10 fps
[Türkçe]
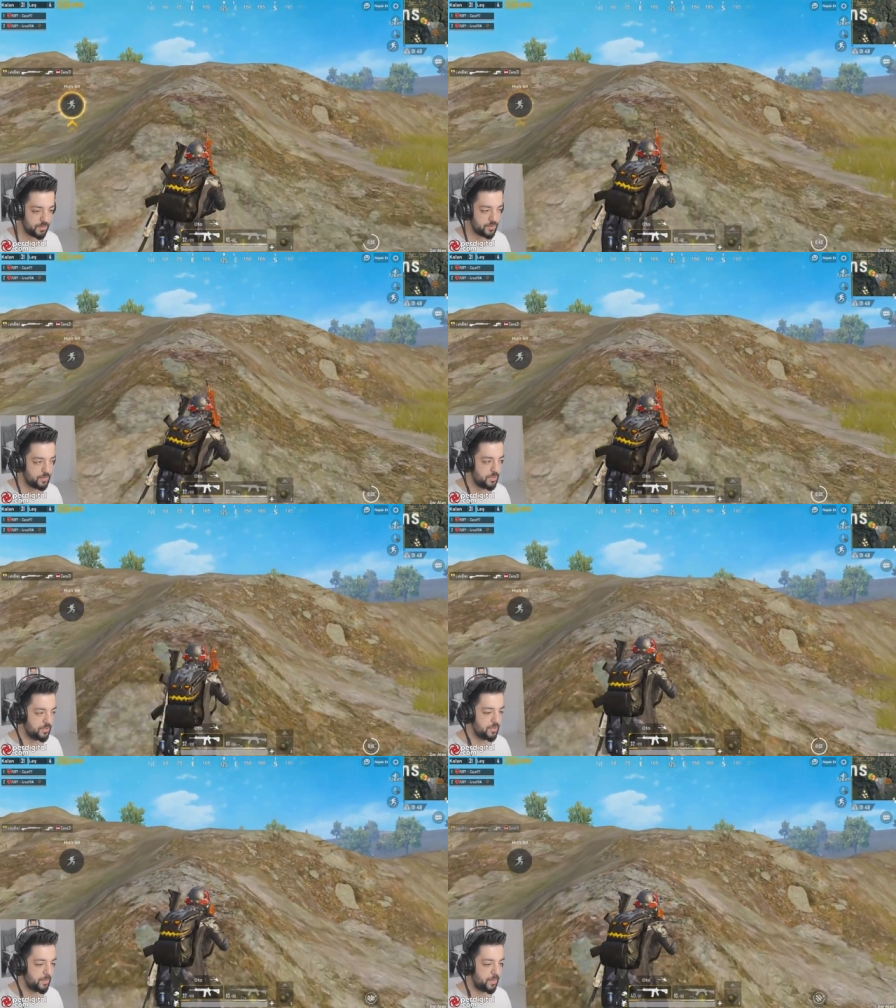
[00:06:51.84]
Adamın
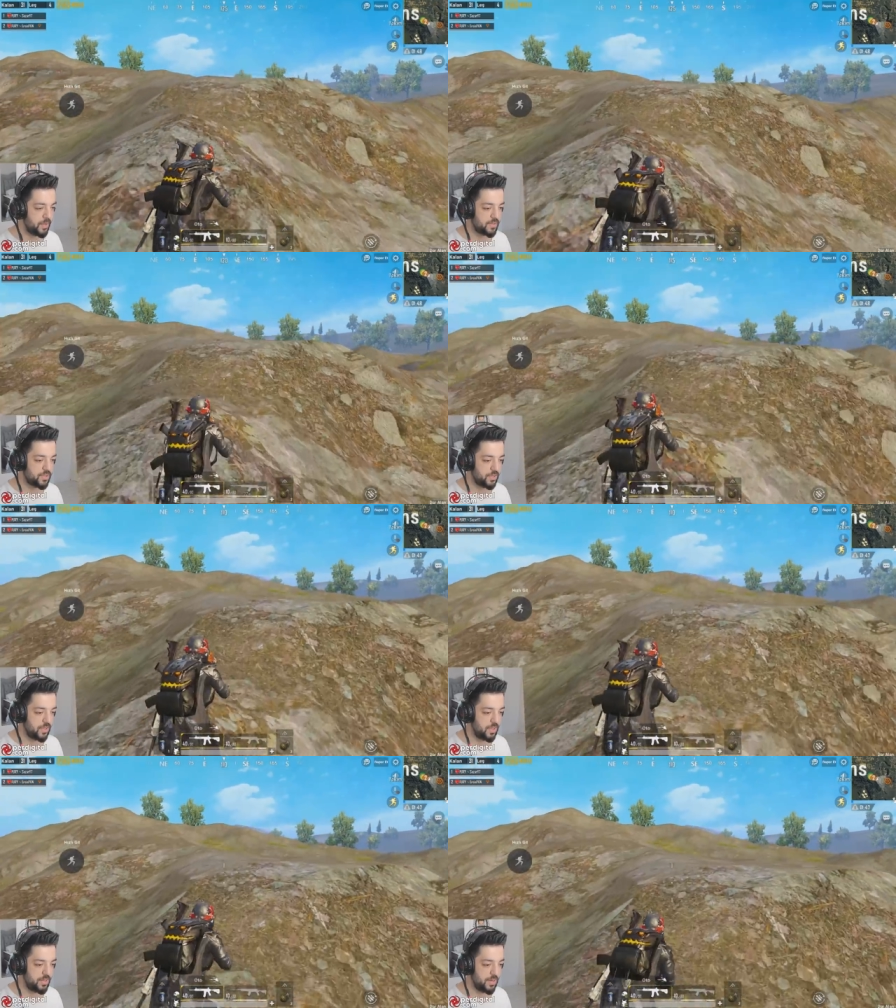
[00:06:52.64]
adı da
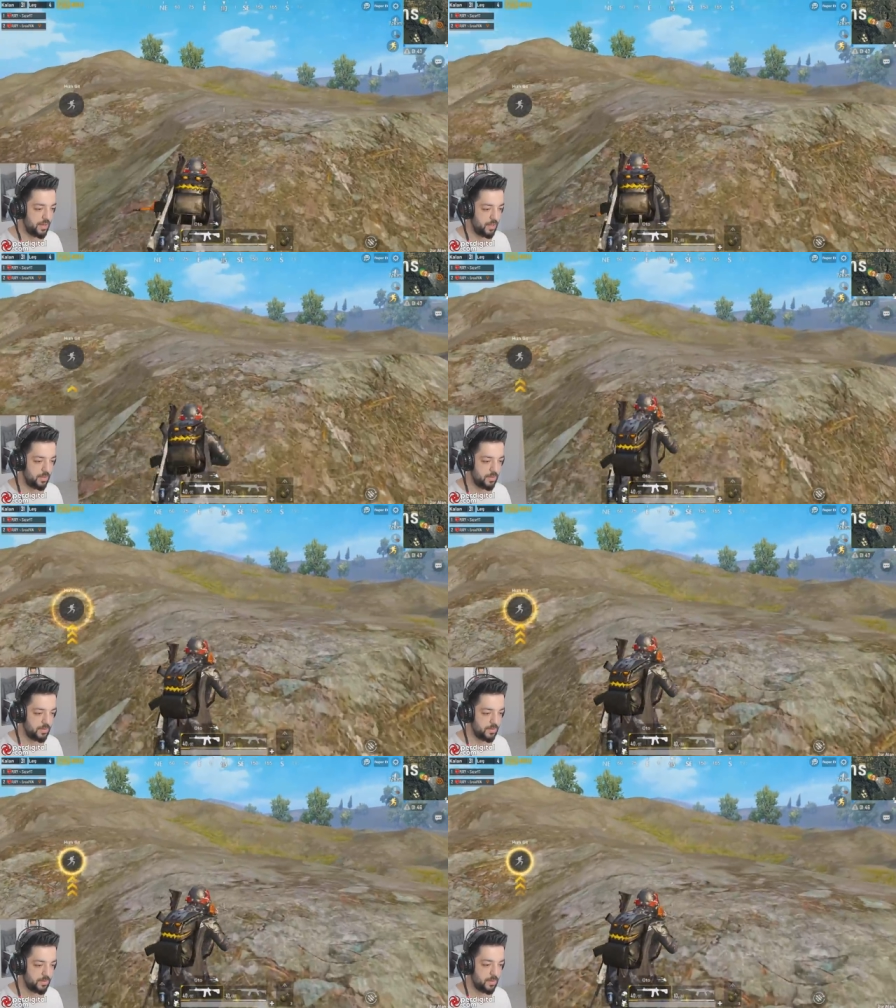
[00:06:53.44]
parçalayan he.
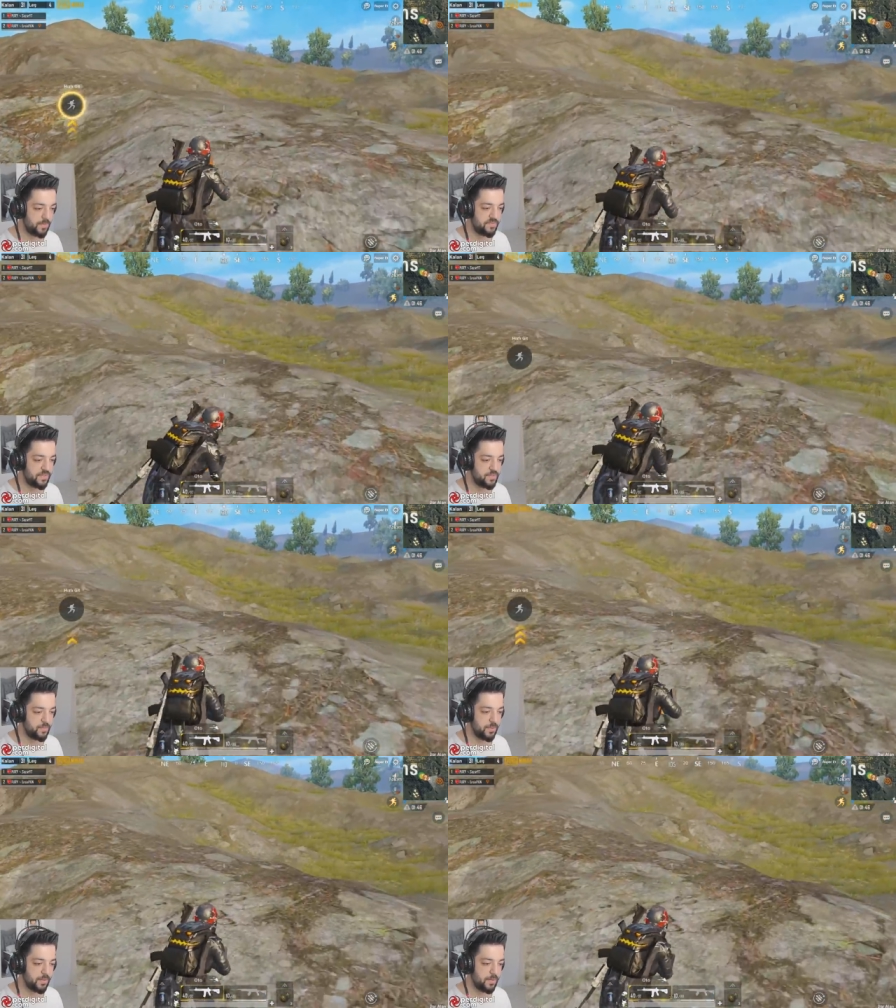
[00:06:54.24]

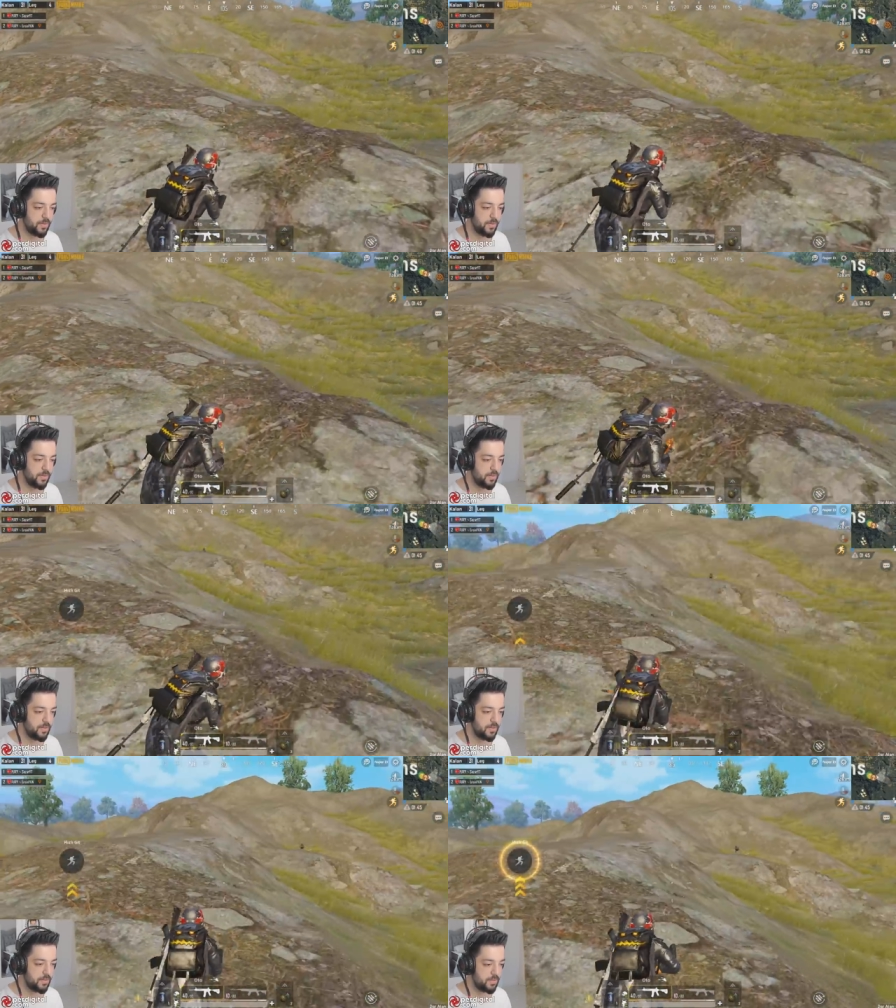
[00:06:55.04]
Affetmiyor.
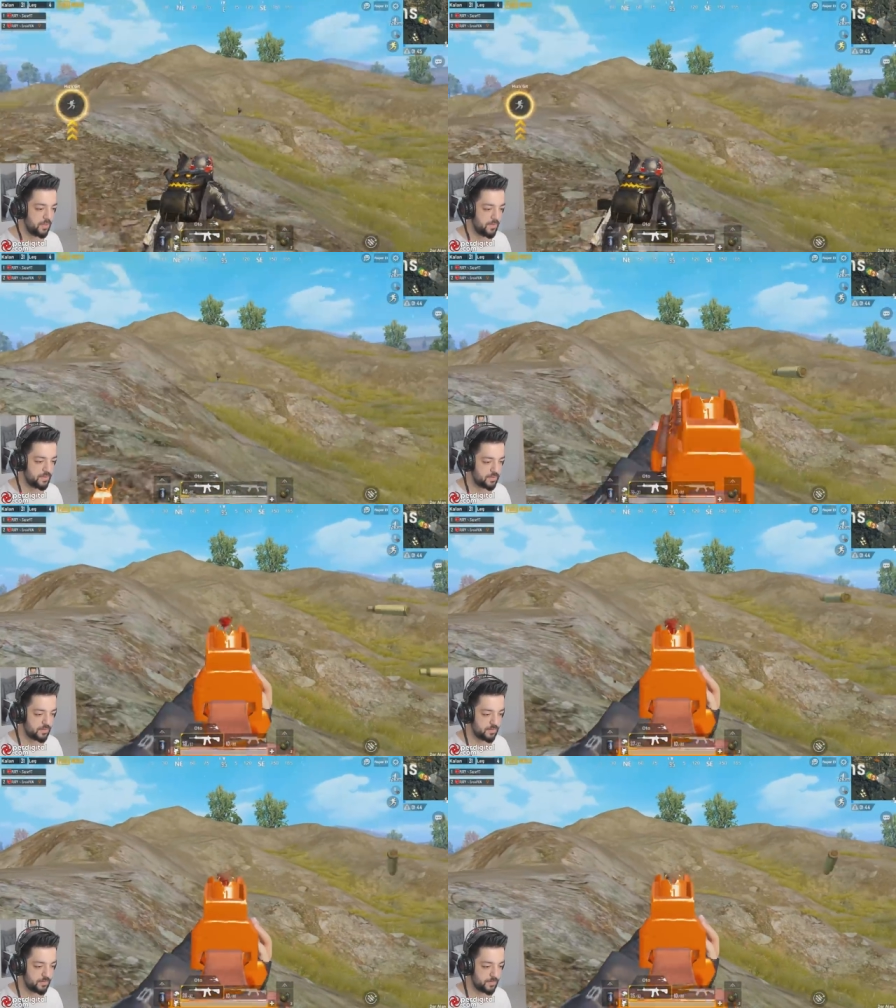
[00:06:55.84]
Evet.
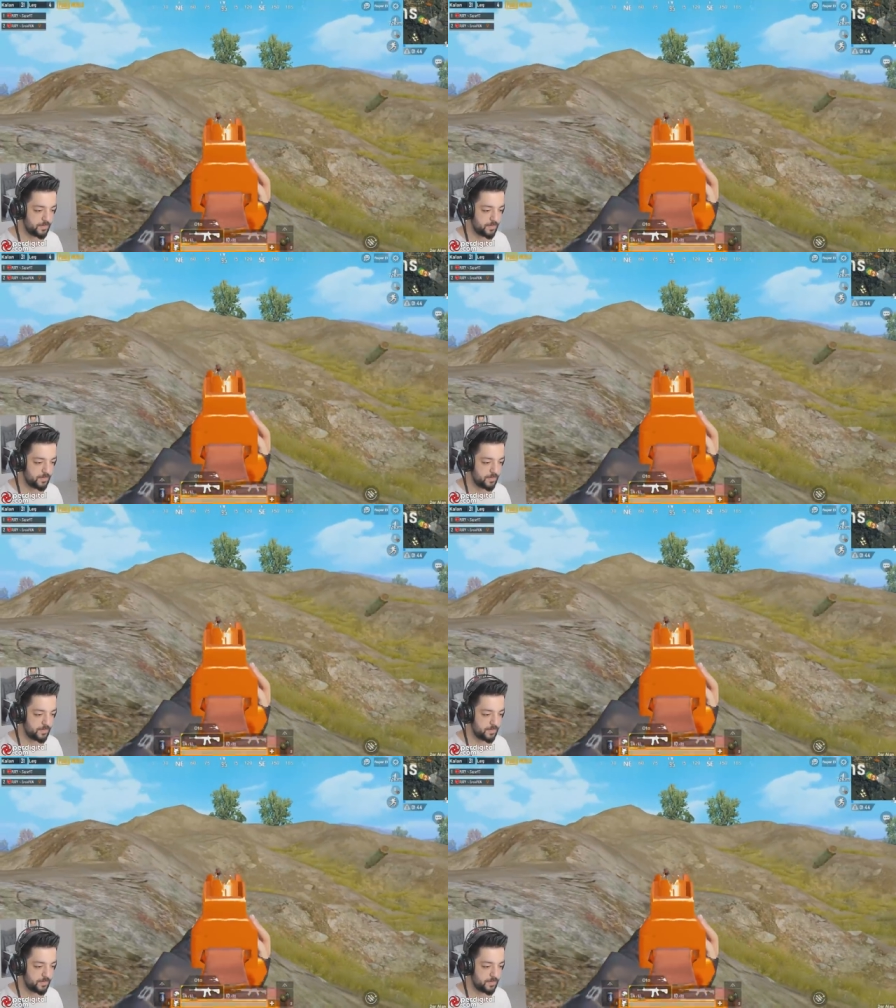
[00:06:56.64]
